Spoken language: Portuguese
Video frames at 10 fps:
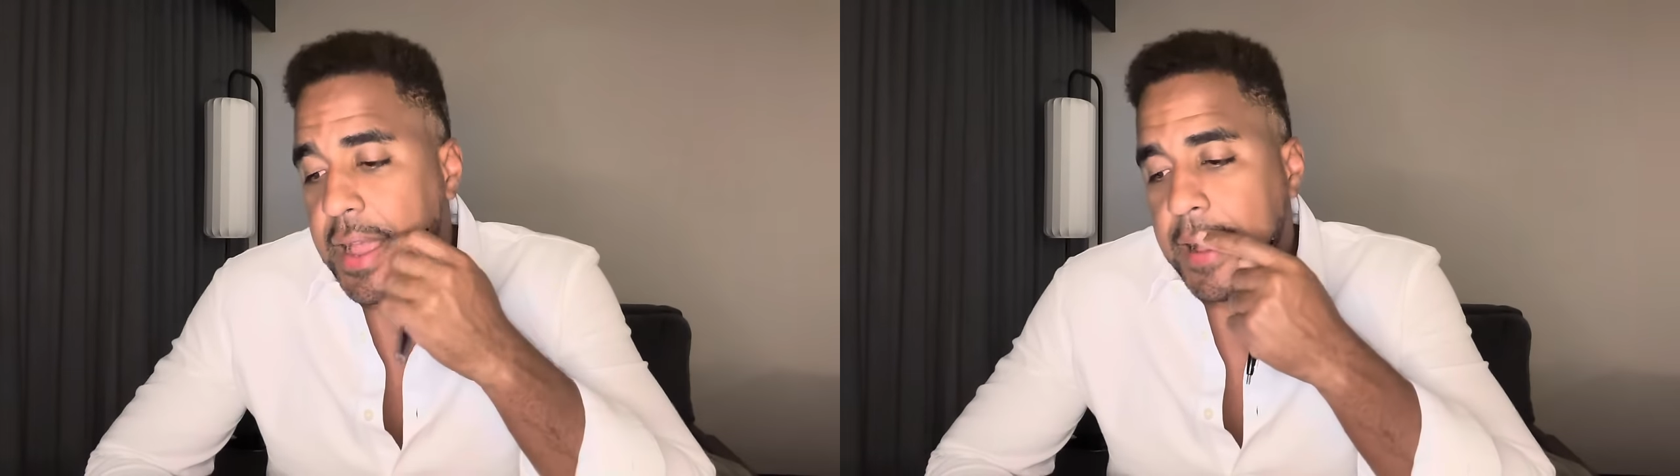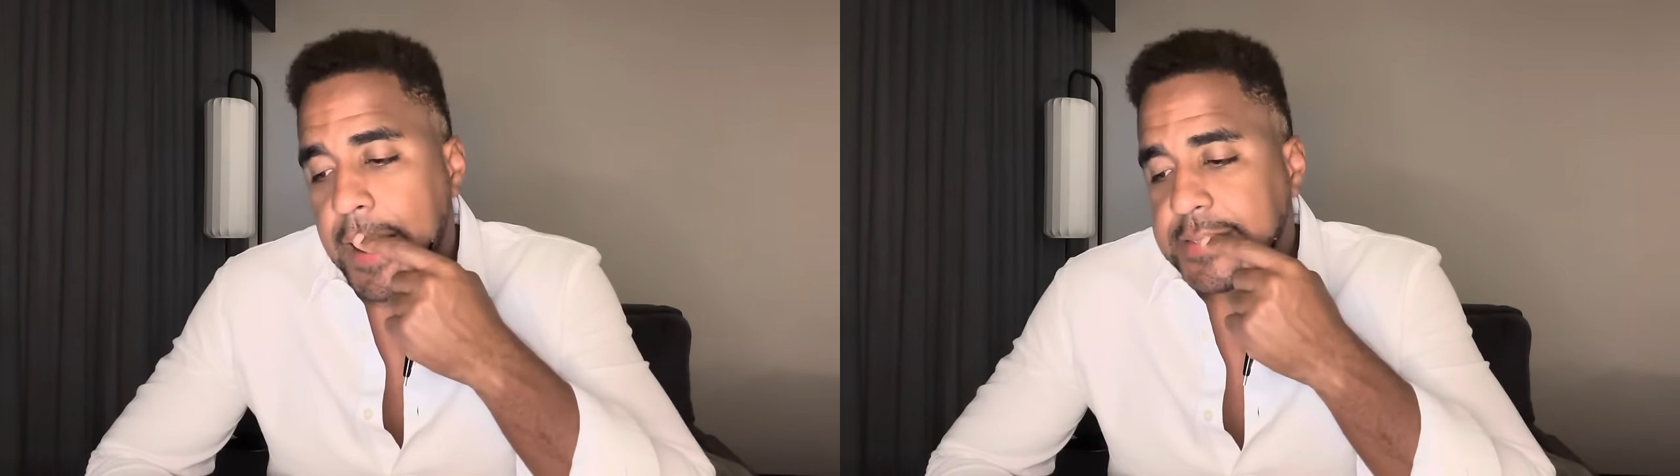
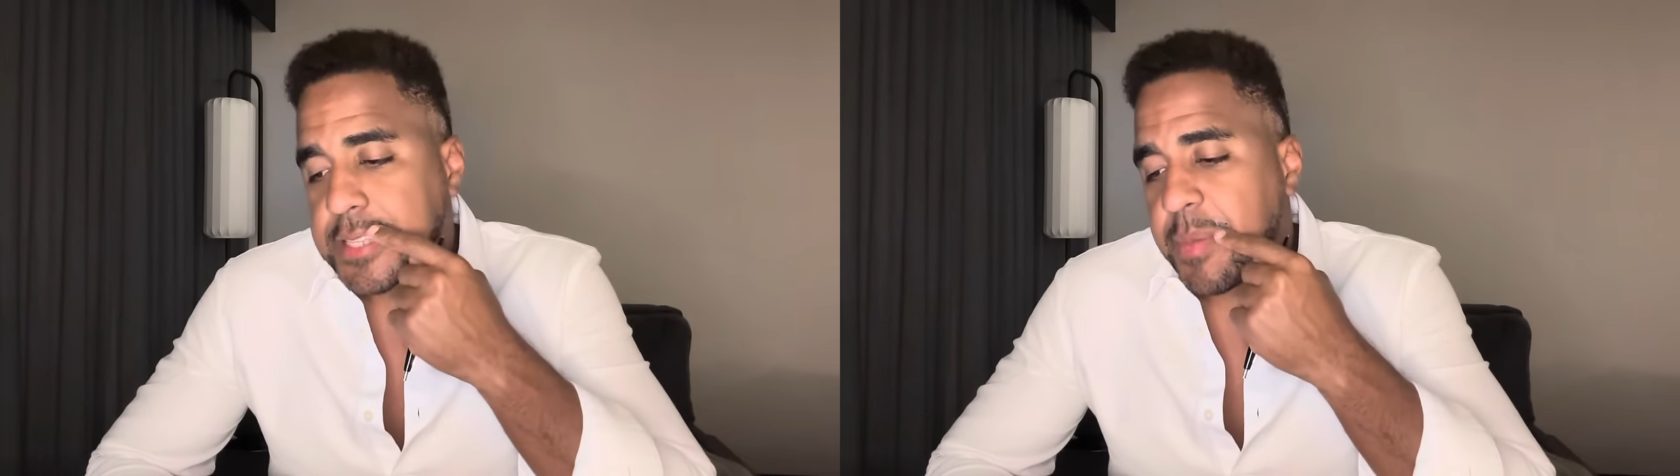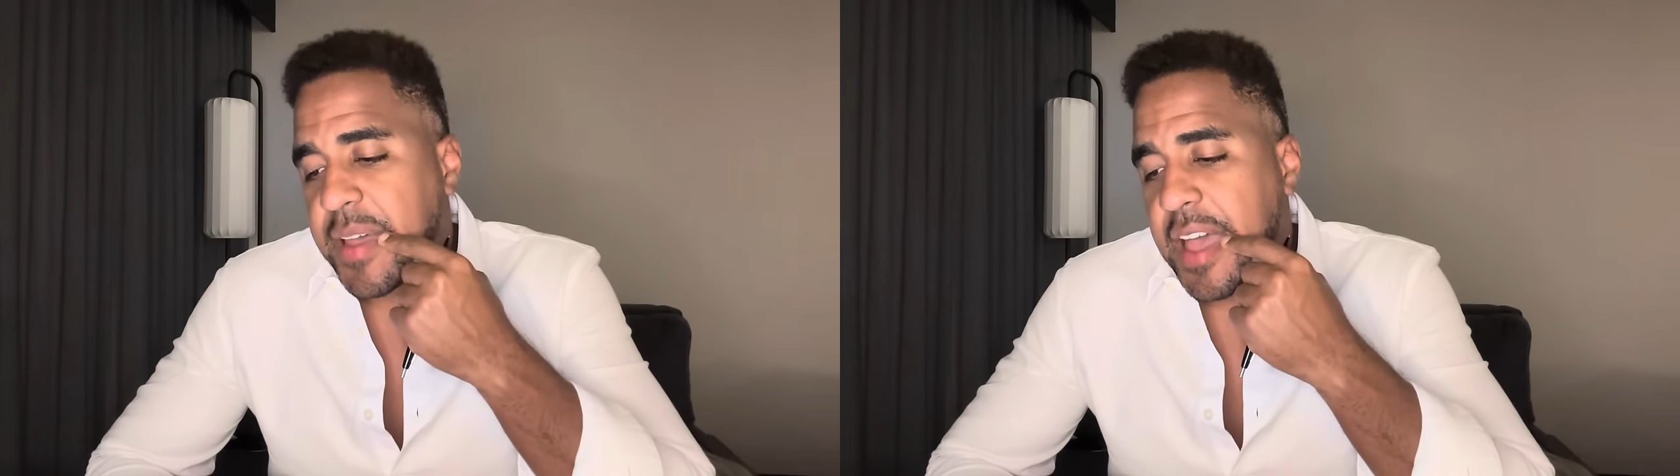A
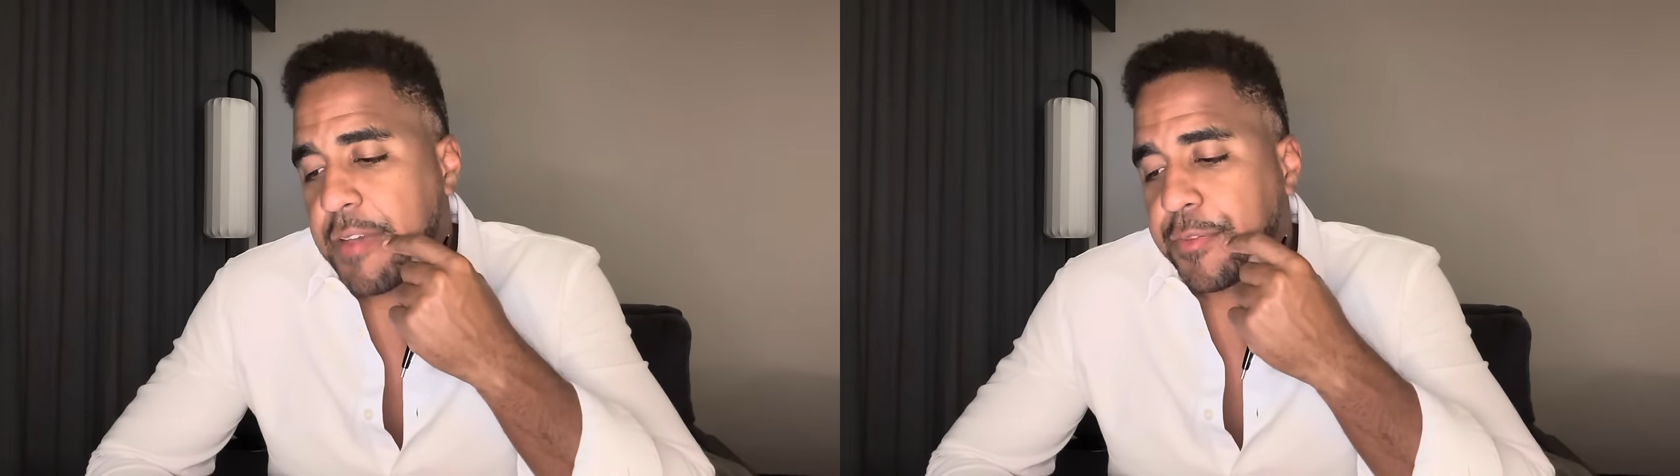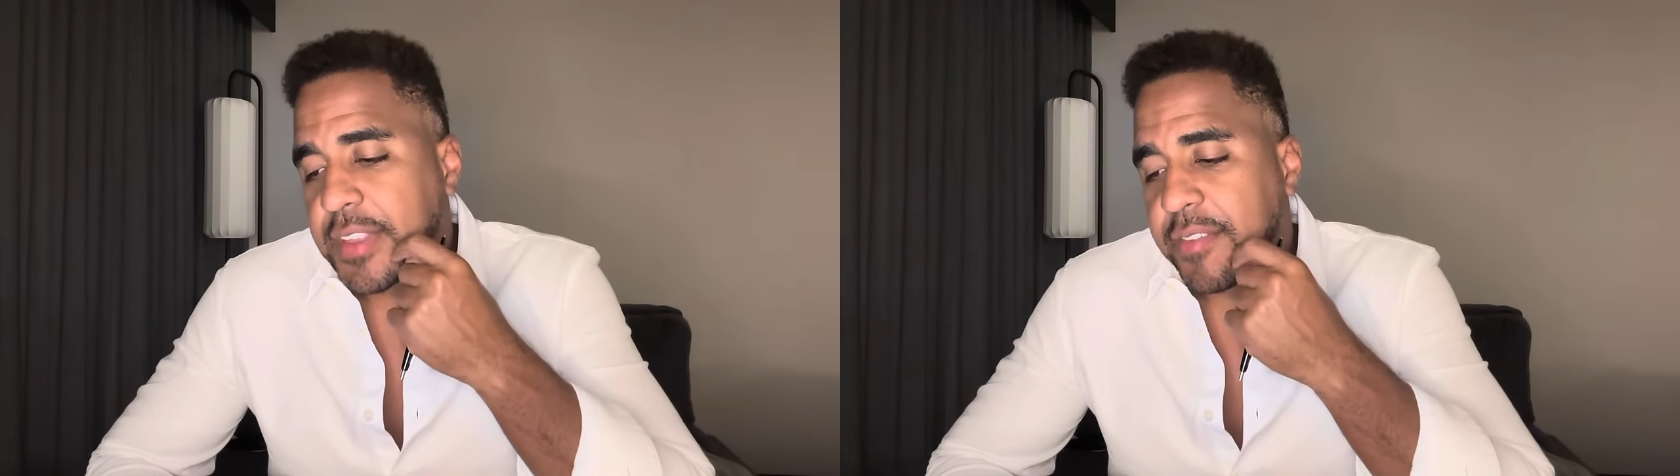
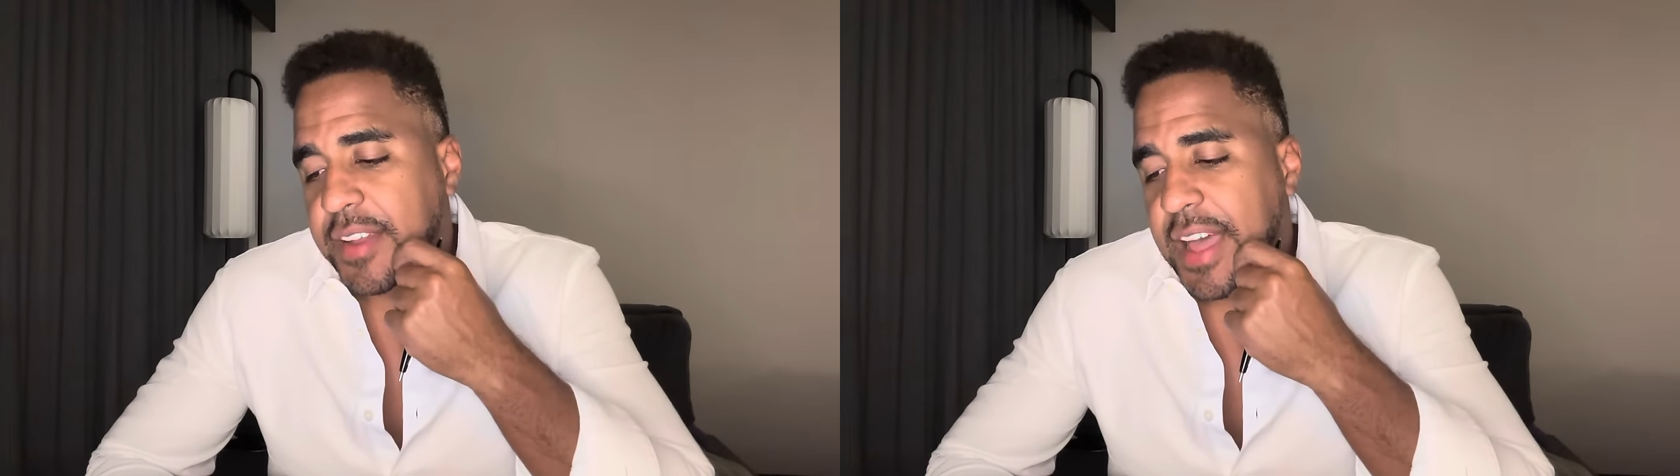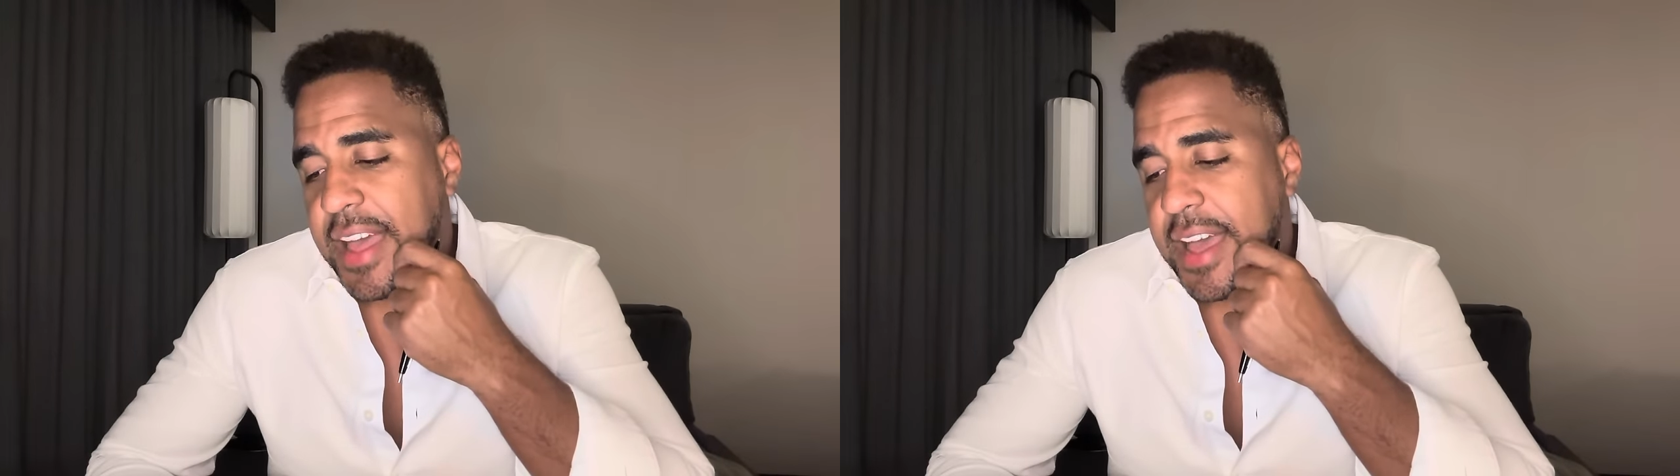CBF
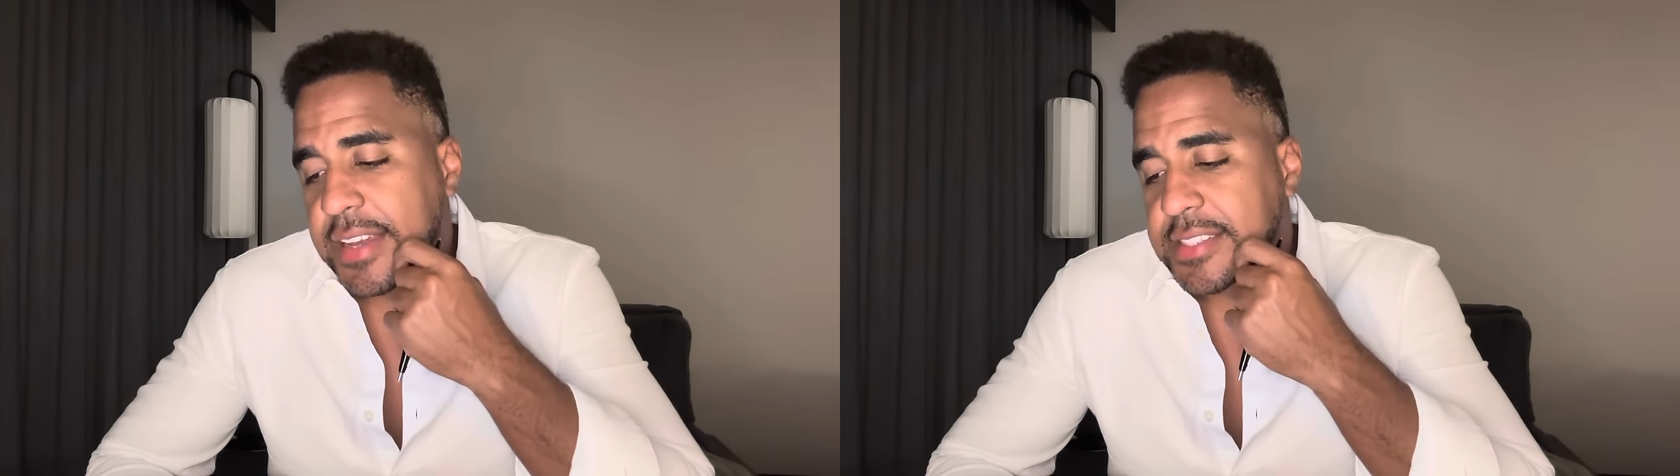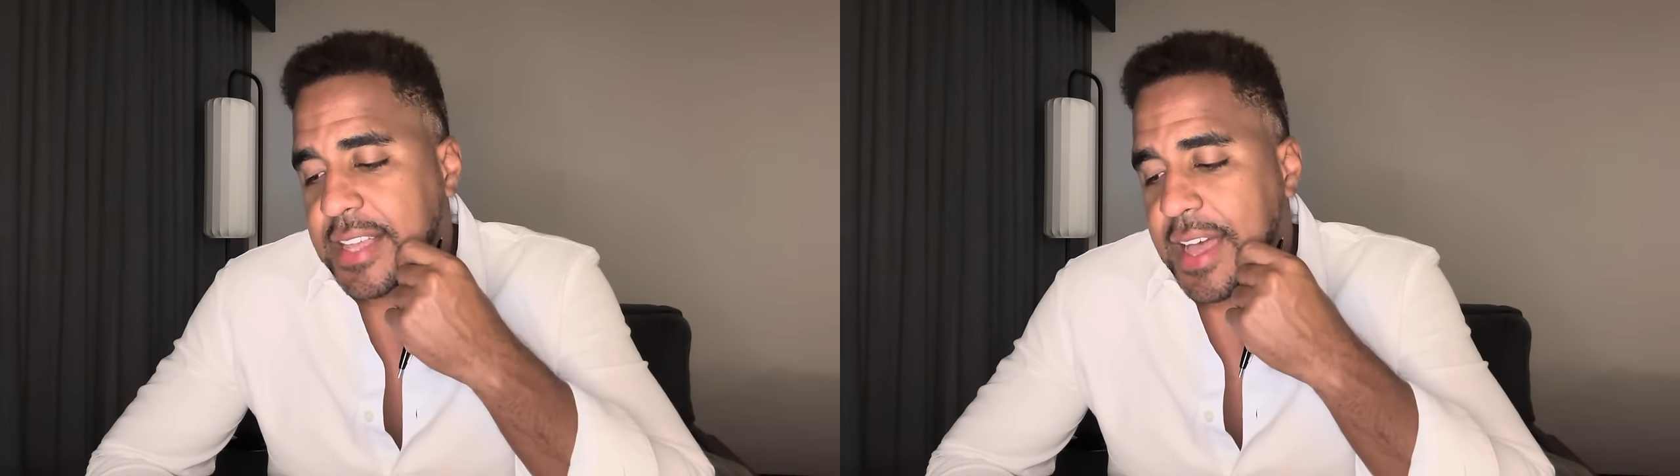deverá
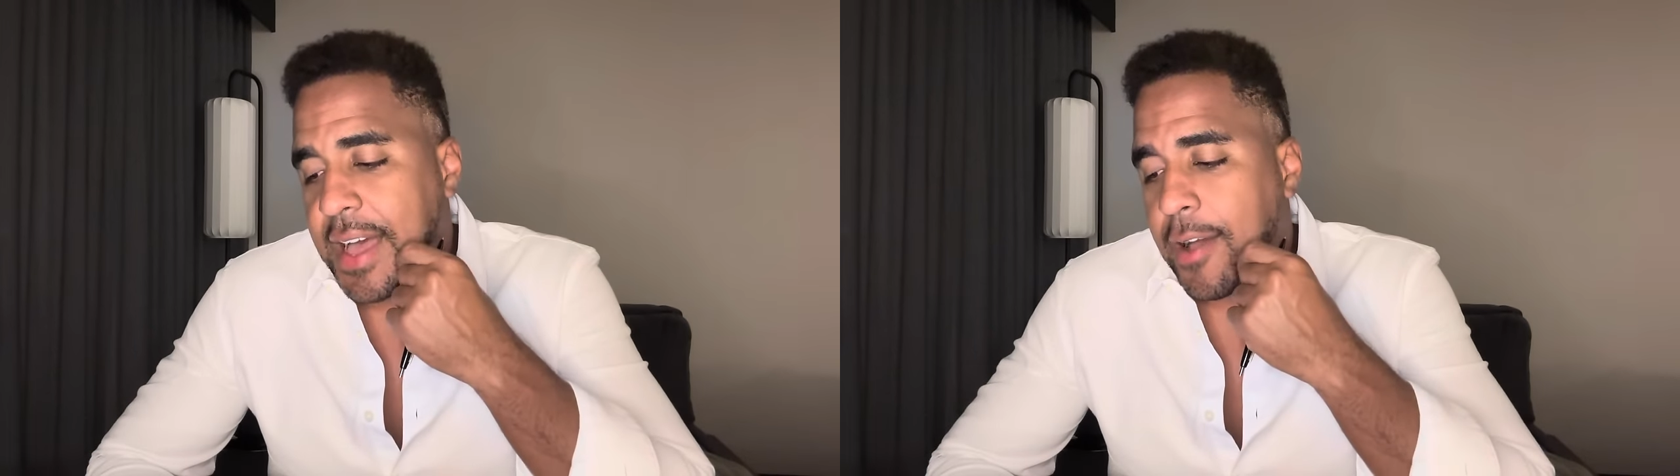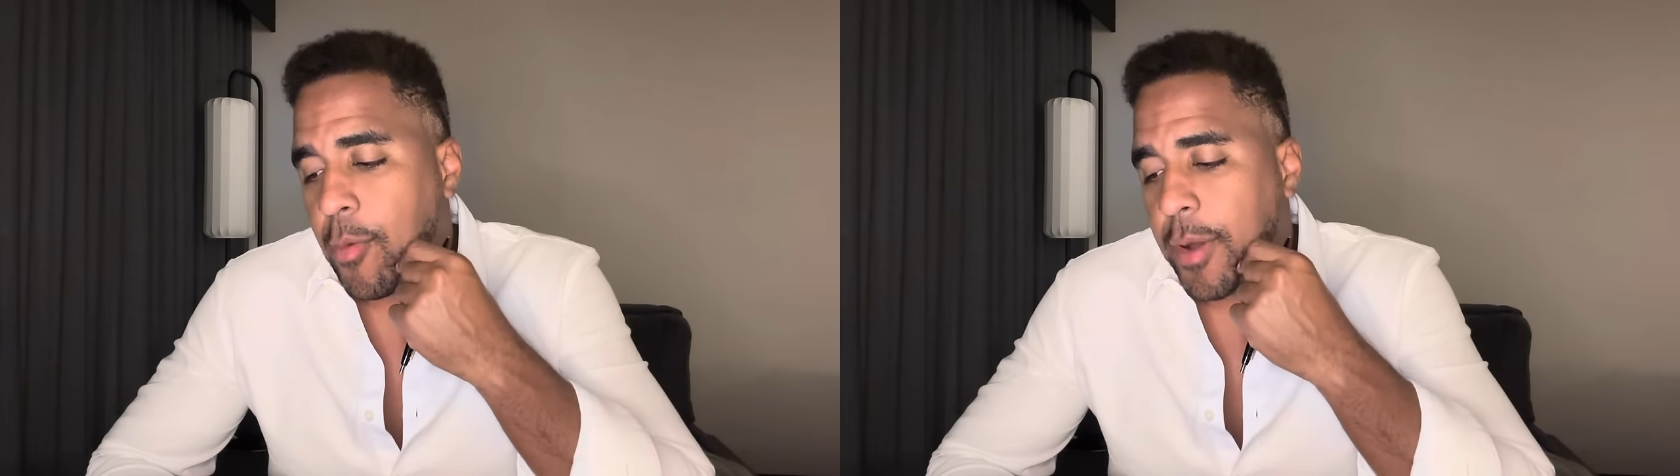realizar